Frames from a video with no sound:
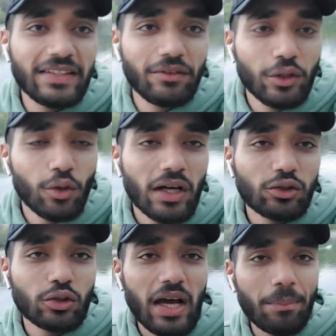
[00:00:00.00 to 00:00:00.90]
आज की वीडियो
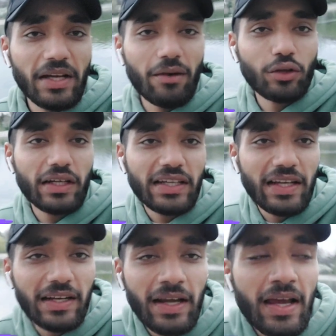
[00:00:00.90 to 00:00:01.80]
का जो टॉपिक है वो
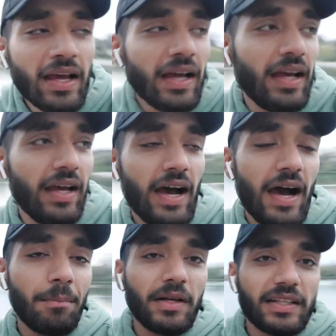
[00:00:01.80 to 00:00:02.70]
यकीनन
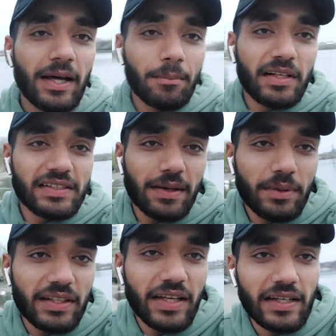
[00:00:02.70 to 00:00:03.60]
आपने थंबनेल से
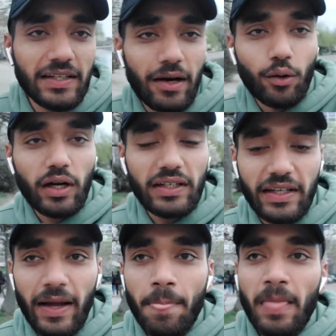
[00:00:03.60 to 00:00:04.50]
भी देख लिया होगा
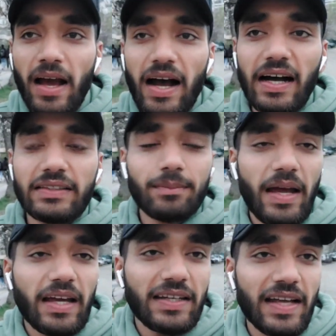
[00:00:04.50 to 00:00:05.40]
ठीक है आज
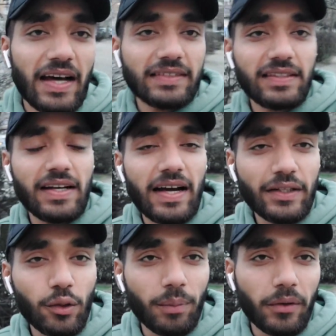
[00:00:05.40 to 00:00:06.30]
मैं टीआरसी
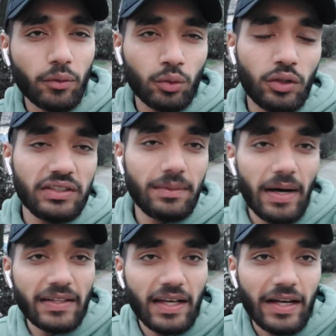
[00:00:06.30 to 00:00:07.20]
कार्ड के ऊपर थोड़ी सी
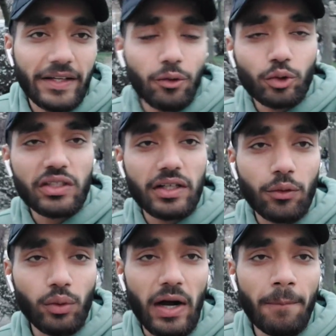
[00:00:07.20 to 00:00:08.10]
बात करने की कोशिश
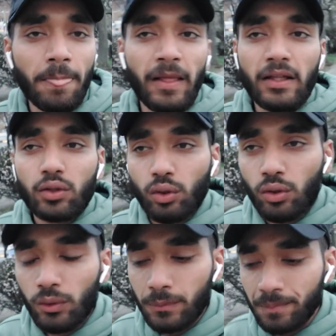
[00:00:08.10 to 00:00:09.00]
करूँगा तो